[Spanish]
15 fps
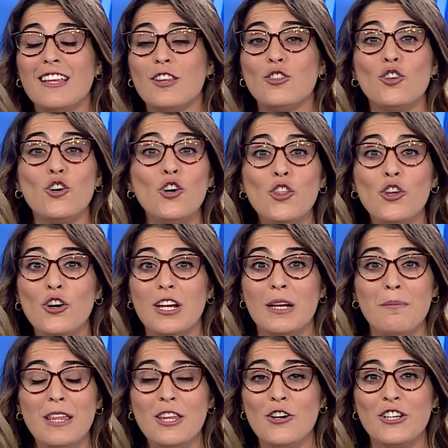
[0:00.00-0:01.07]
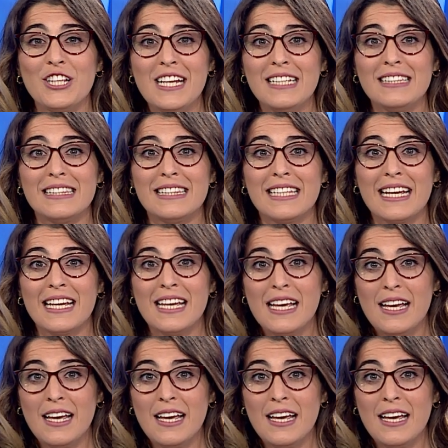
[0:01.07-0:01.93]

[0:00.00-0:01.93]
de todo el Medio Oriente,